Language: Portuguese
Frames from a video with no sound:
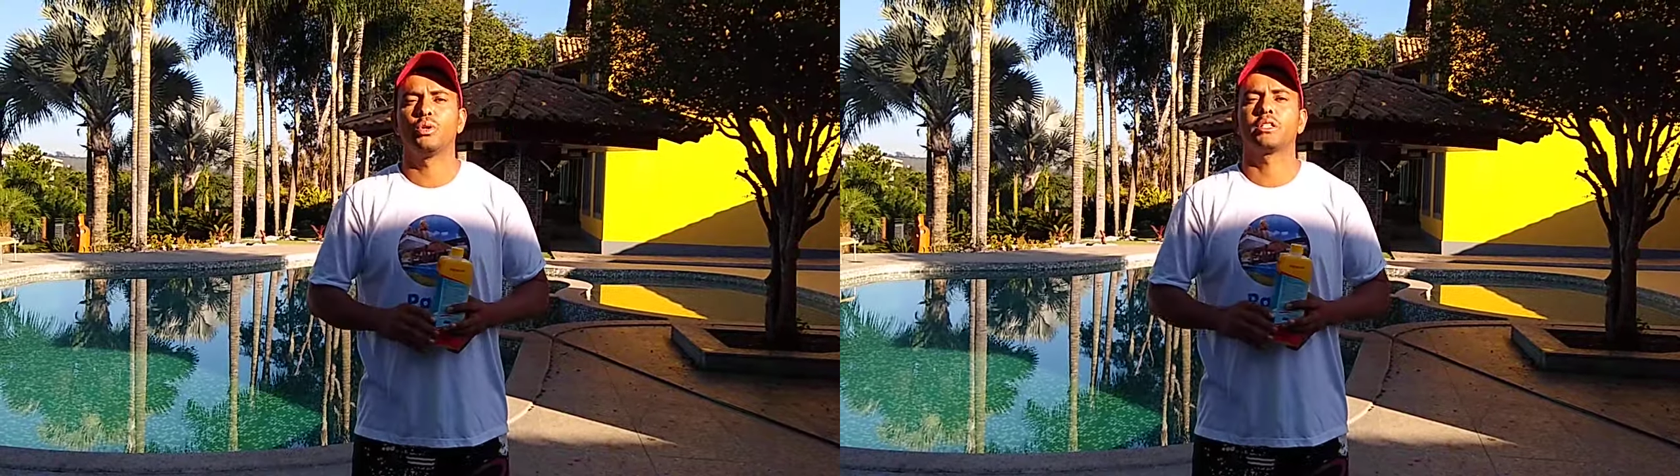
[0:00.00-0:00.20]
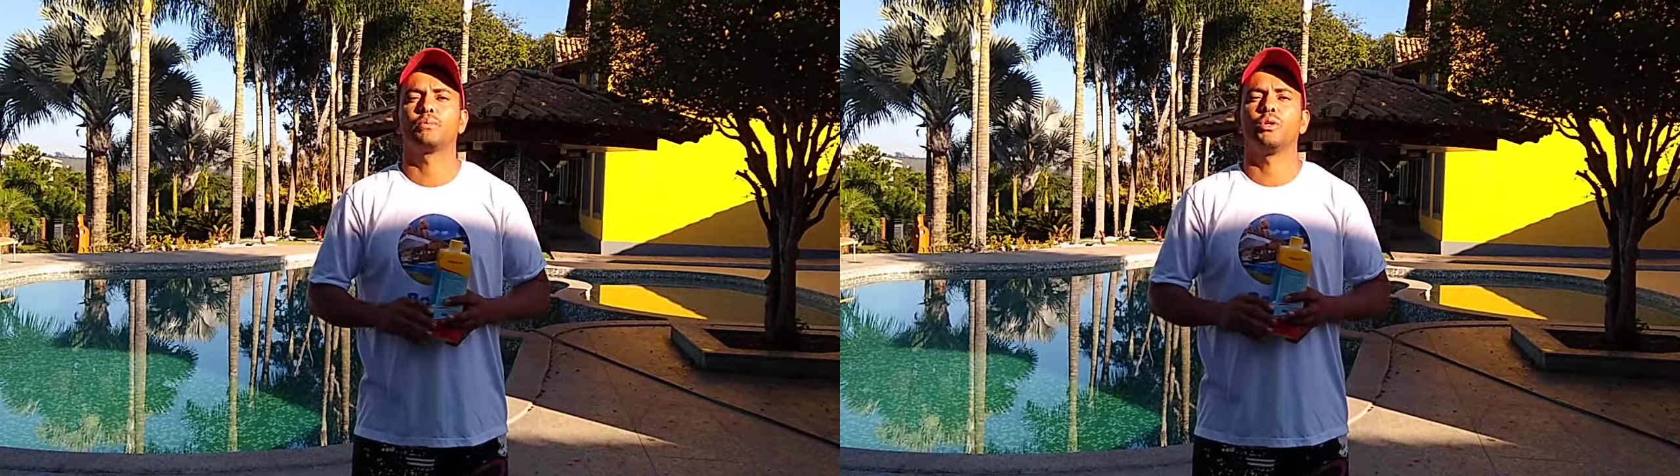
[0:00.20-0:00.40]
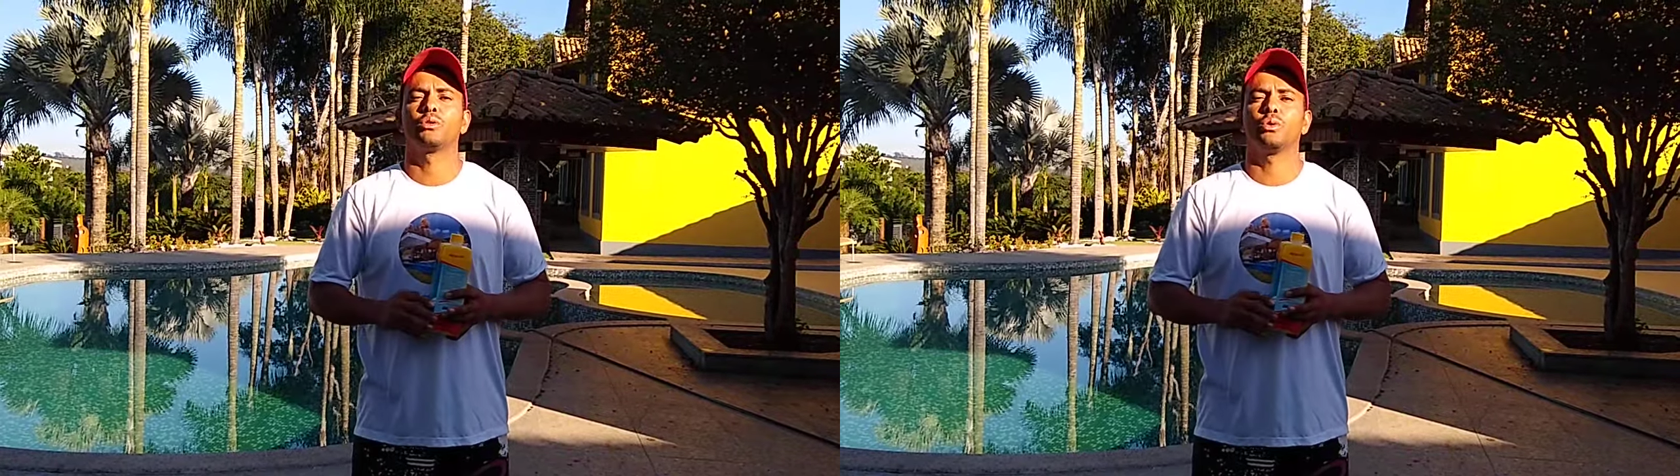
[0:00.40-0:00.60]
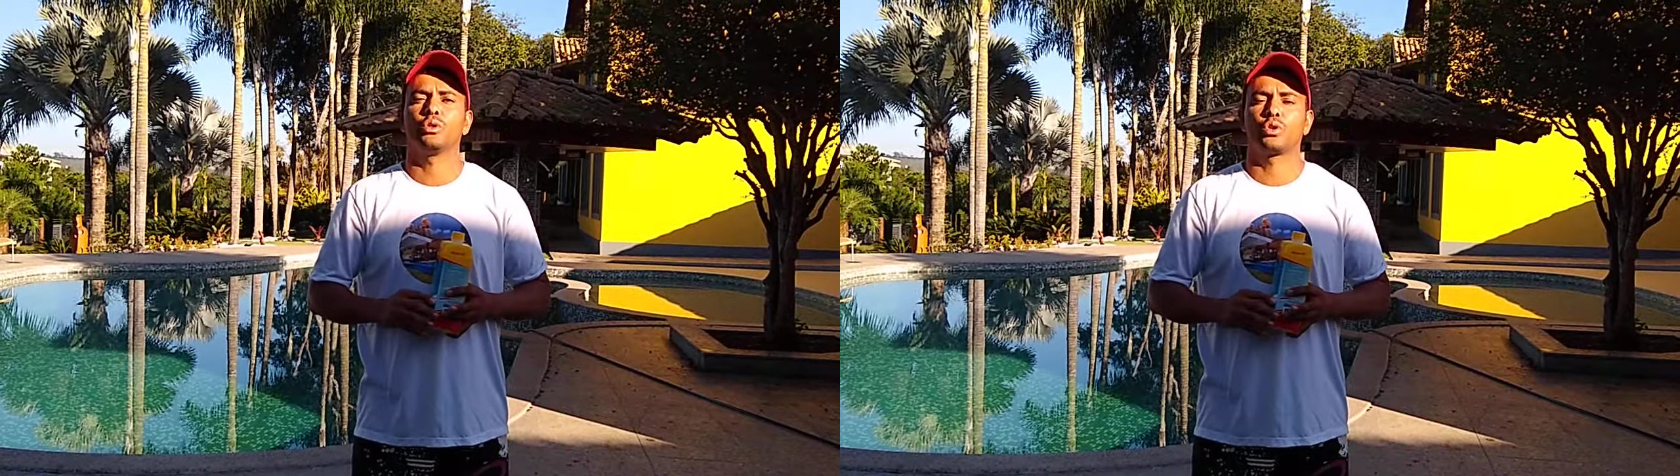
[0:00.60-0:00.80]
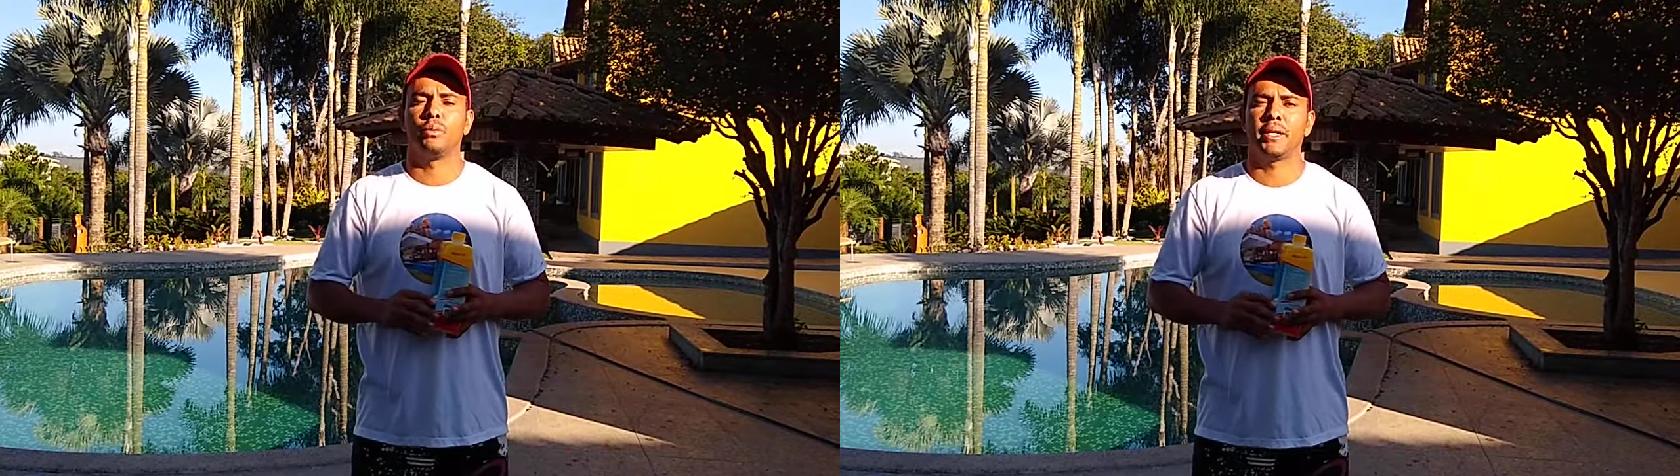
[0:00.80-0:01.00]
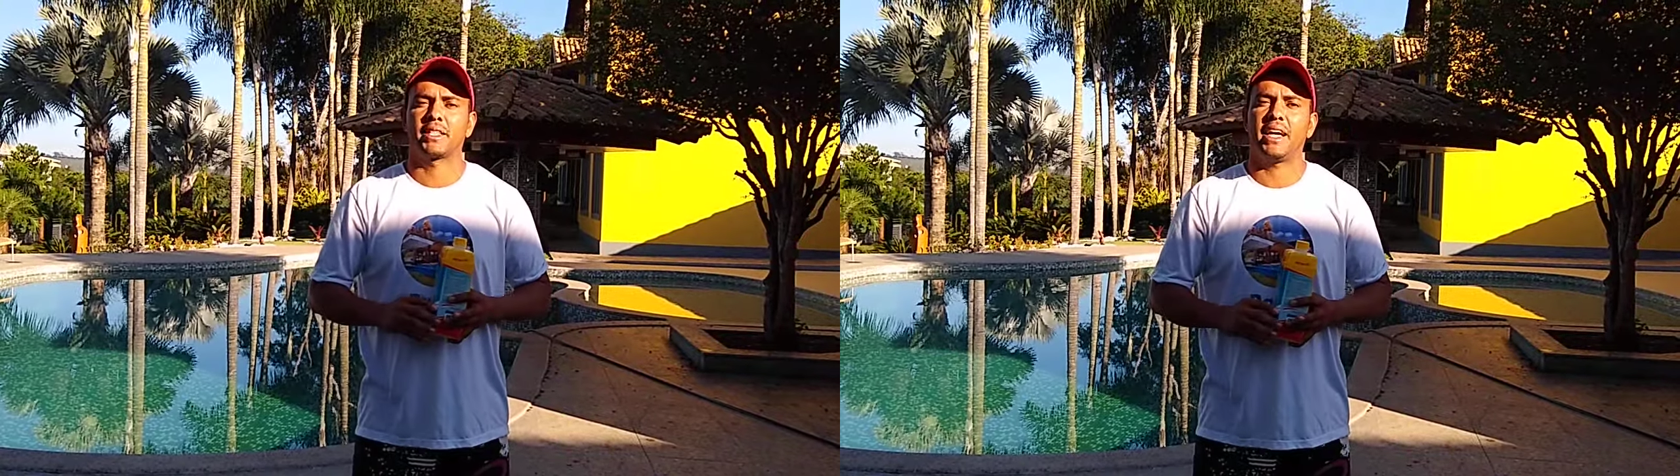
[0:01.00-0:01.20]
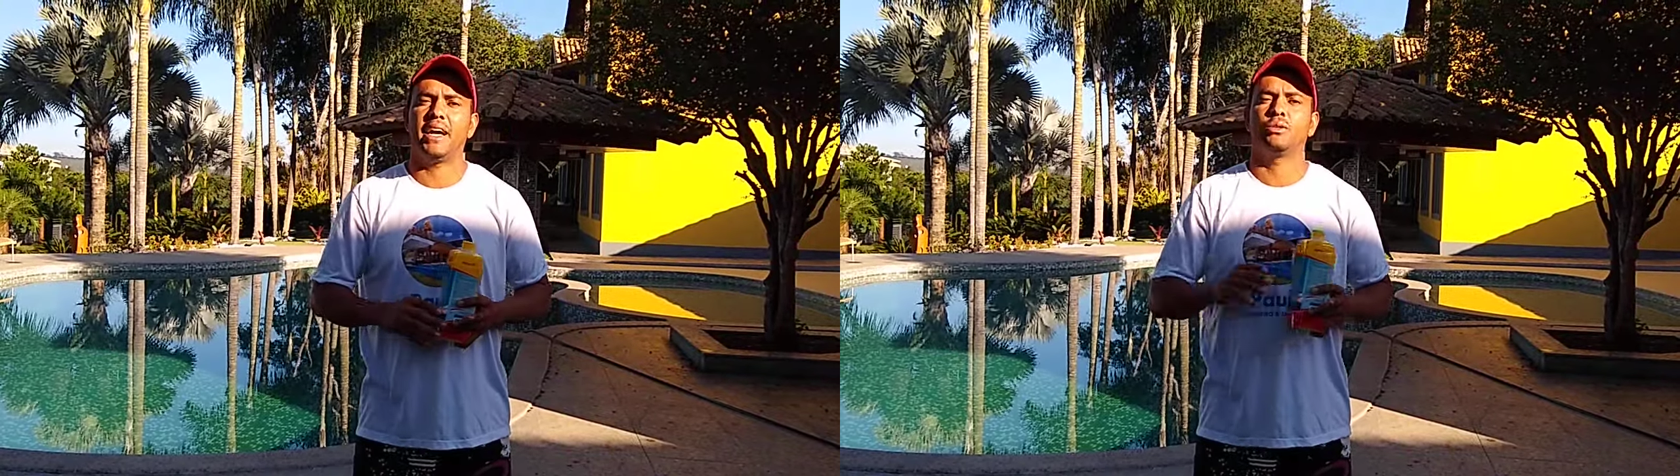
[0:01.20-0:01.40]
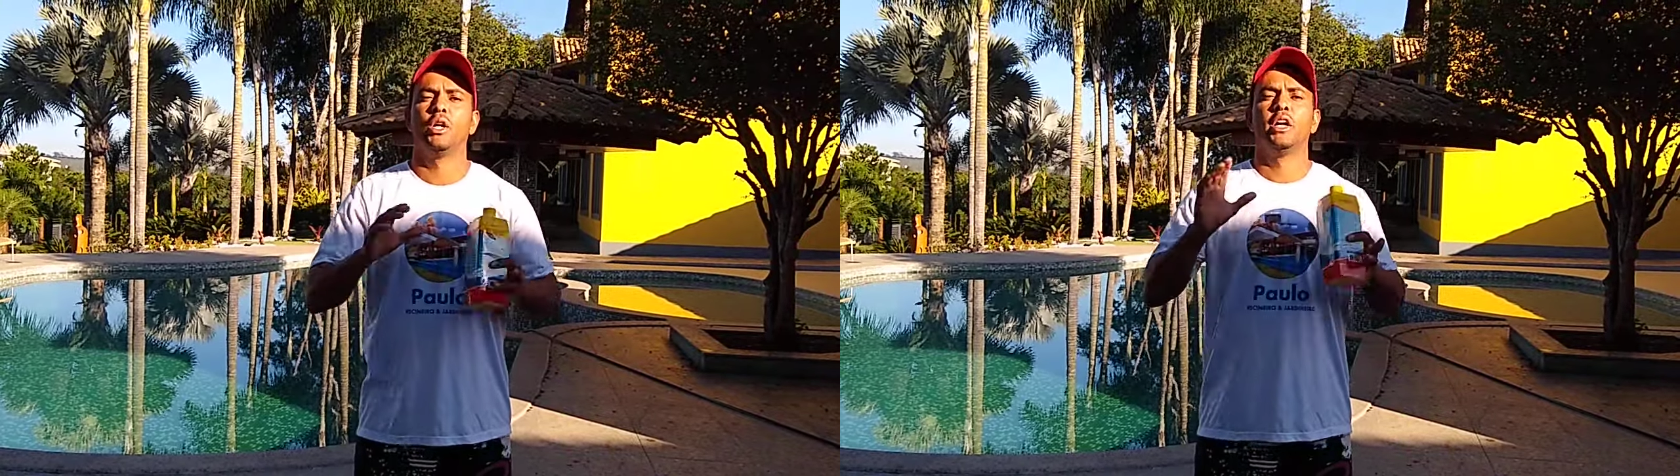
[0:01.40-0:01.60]
eu respondo todos os
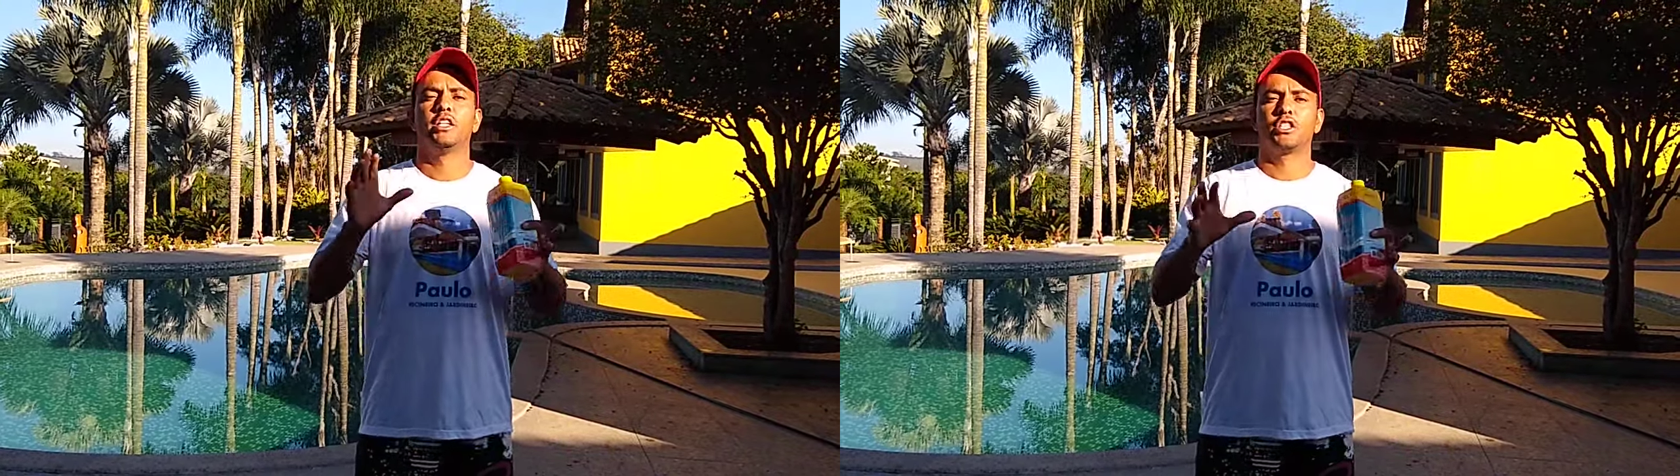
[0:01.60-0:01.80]
comentários.